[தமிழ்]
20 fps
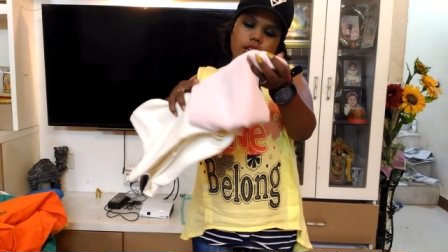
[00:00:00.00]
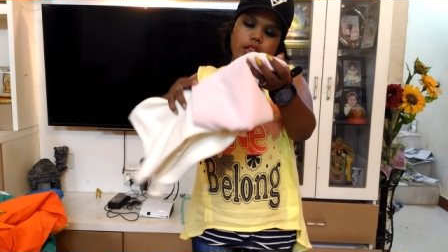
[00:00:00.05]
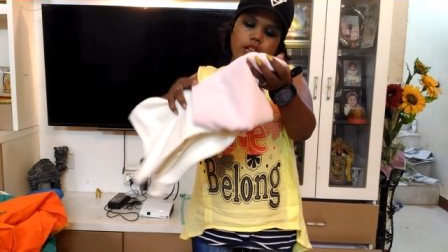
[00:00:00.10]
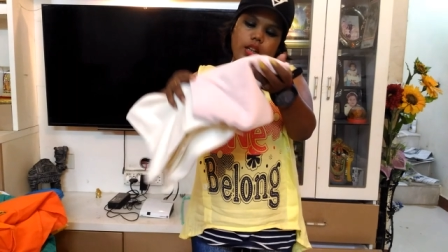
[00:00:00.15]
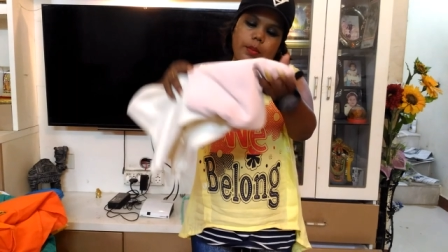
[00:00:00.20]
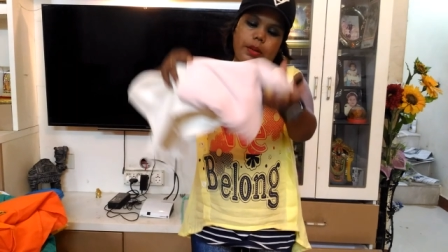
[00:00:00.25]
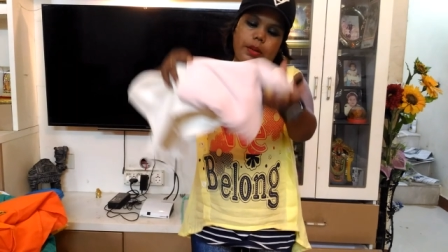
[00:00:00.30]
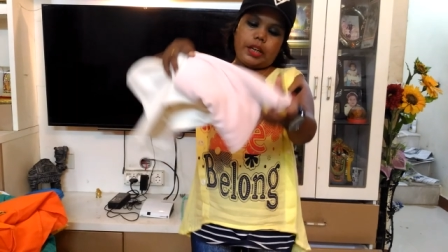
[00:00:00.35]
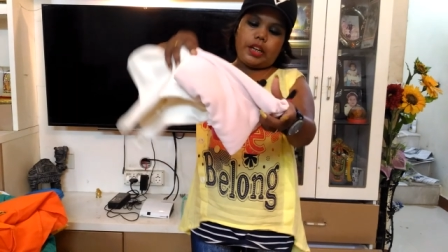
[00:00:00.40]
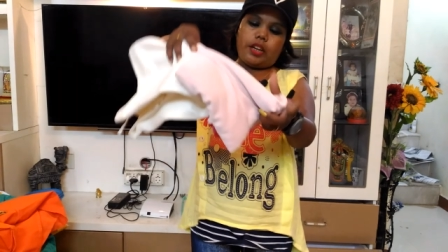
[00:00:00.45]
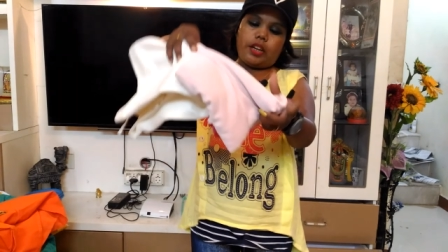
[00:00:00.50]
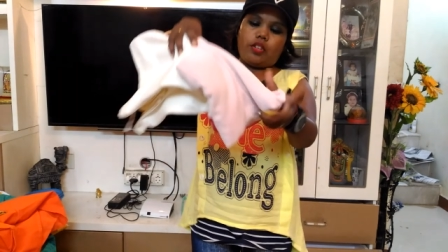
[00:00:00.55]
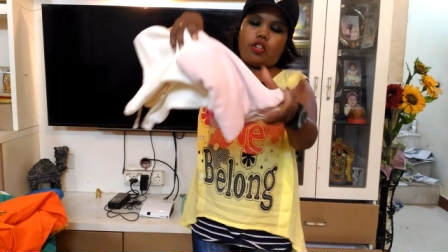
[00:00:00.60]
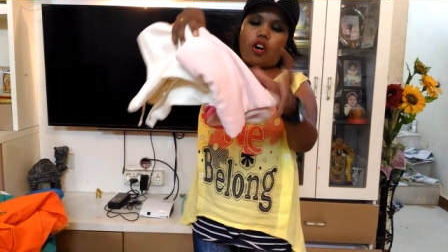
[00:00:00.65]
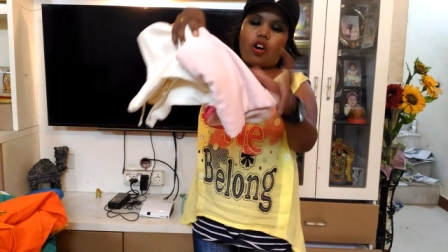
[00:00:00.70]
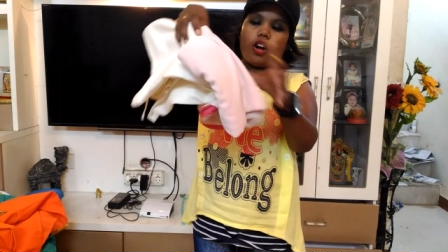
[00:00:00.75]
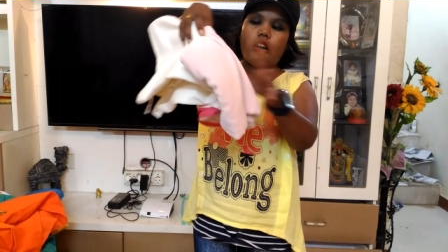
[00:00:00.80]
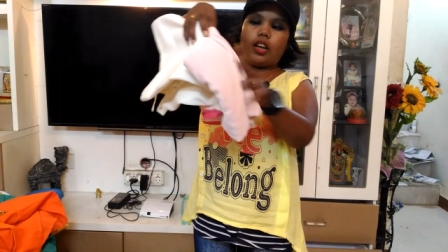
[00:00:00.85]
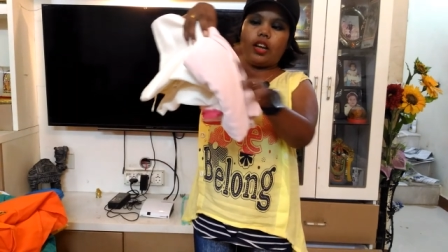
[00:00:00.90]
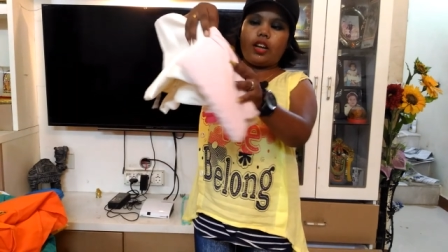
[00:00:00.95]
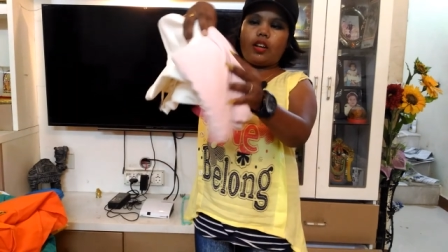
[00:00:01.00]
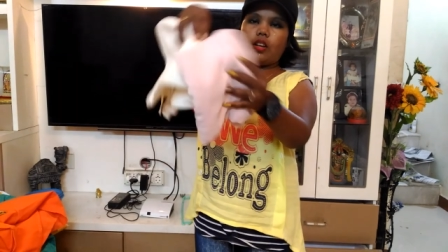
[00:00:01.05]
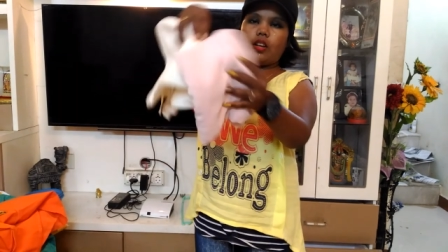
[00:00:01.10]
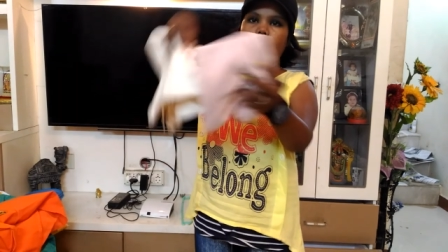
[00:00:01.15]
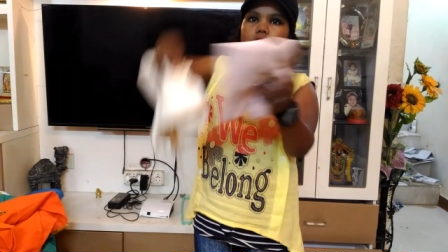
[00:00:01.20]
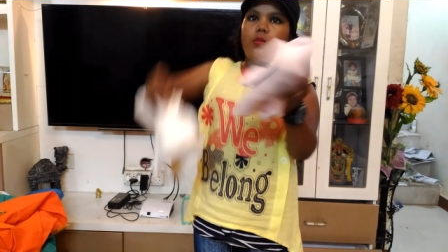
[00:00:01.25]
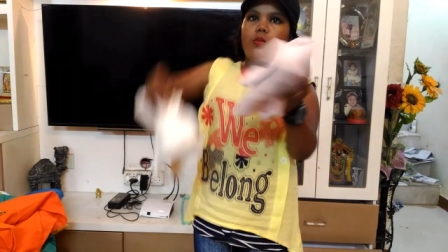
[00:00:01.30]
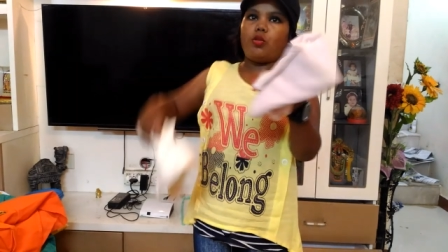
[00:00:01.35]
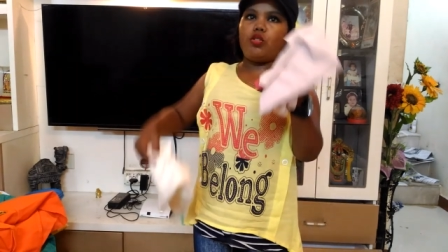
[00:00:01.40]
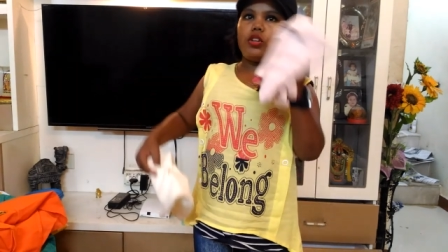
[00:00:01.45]
இந்த மாதிரி ஷாலு
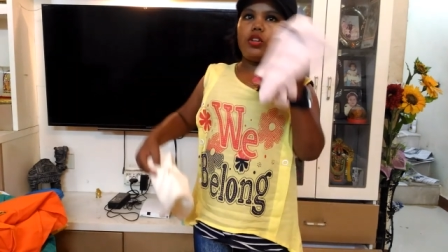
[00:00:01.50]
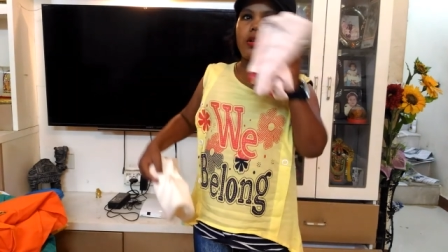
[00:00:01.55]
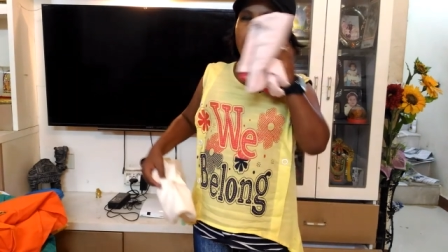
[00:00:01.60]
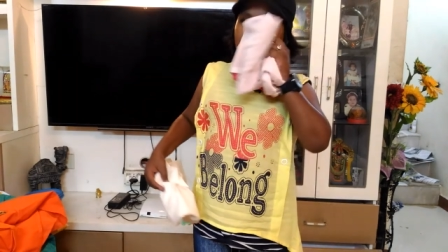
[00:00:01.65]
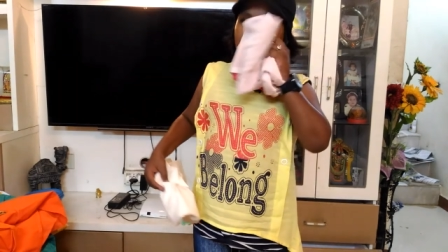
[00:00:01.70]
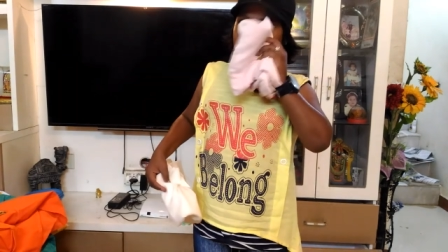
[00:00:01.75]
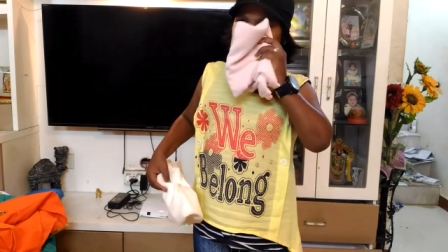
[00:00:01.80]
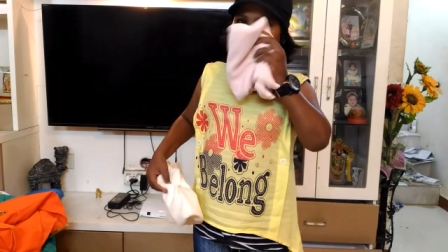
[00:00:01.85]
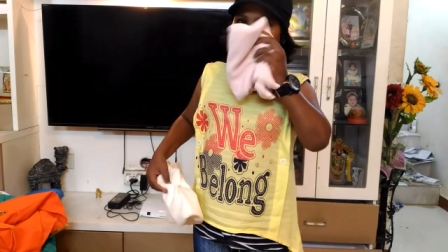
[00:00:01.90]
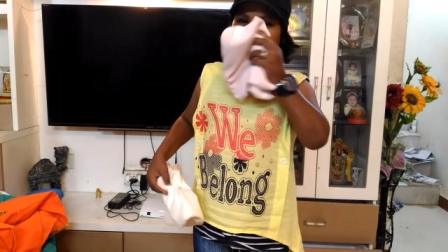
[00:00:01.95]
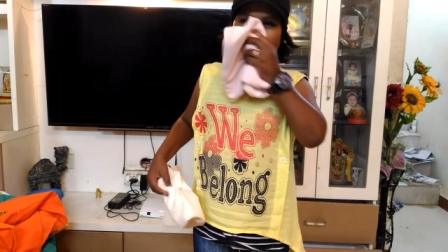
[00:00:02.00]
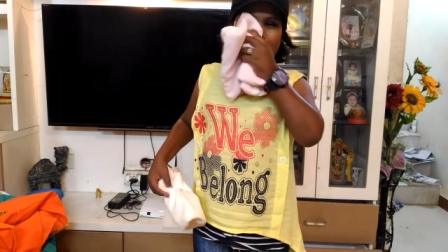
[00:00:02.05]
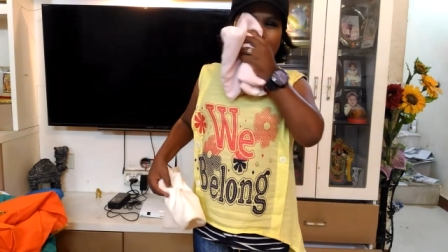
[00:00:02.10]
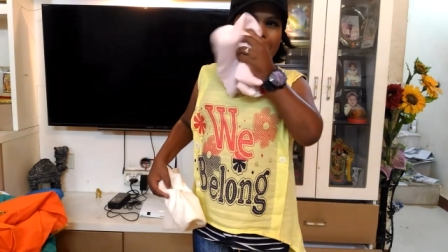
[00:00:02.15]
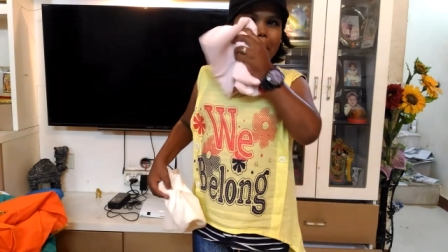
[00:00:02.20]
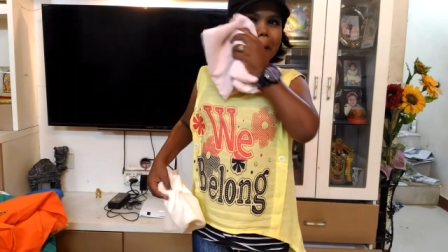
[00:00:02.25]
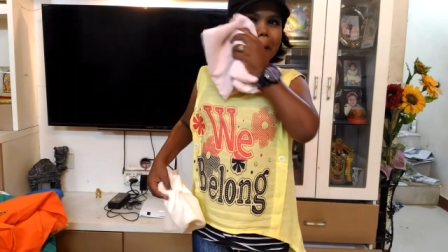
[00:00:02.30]
மூஞ்சி தொடத்துக்கலாமா